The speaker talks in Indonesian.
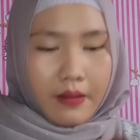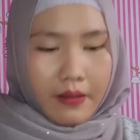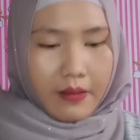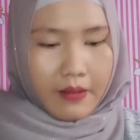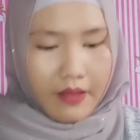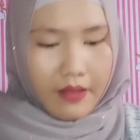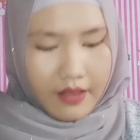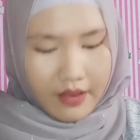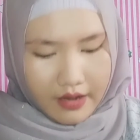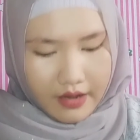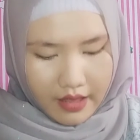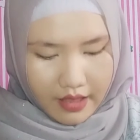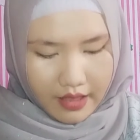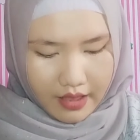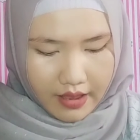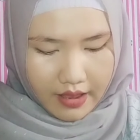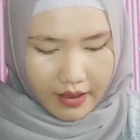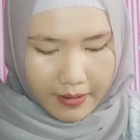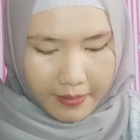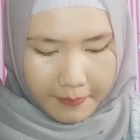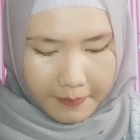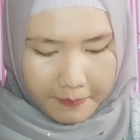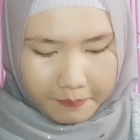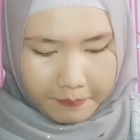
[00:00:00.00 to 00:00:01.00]

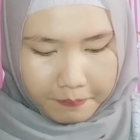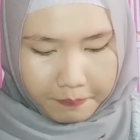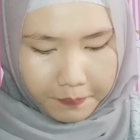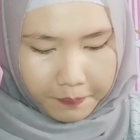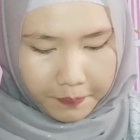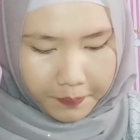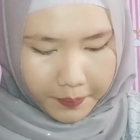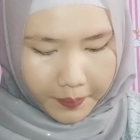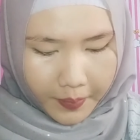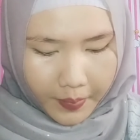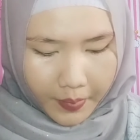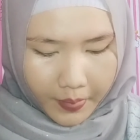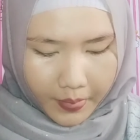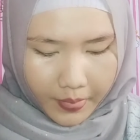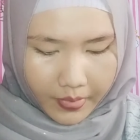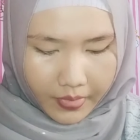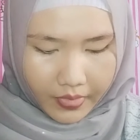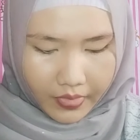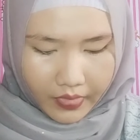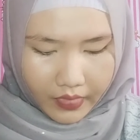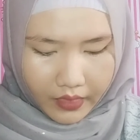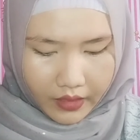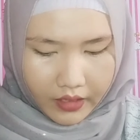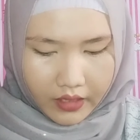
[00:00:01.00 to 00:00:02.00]
coklatnya tuh
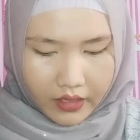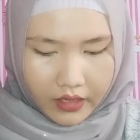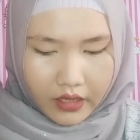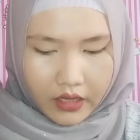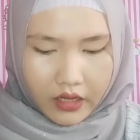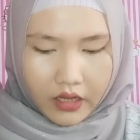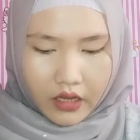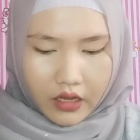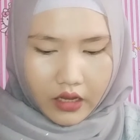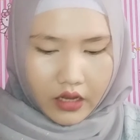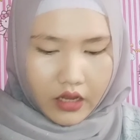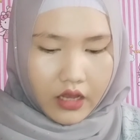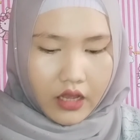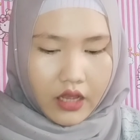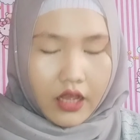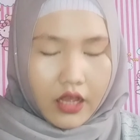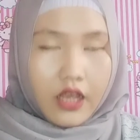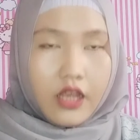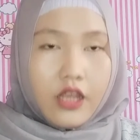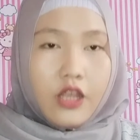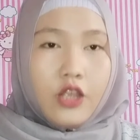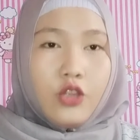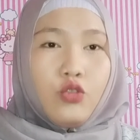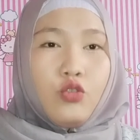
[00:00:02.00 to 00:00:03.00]
enggak enggak
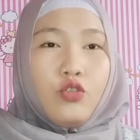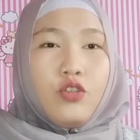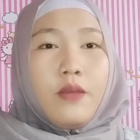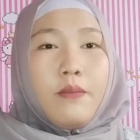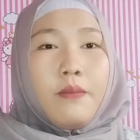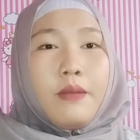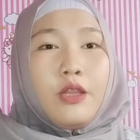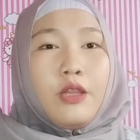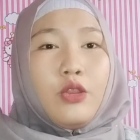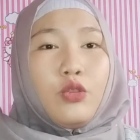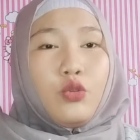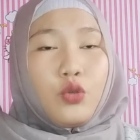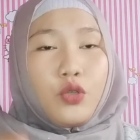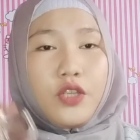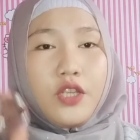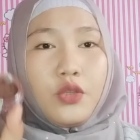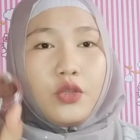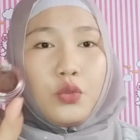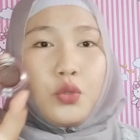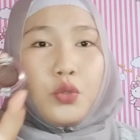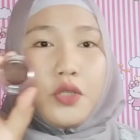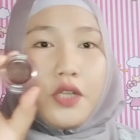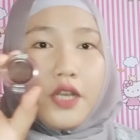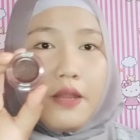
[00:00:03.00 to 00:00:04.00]
coklat banget gitu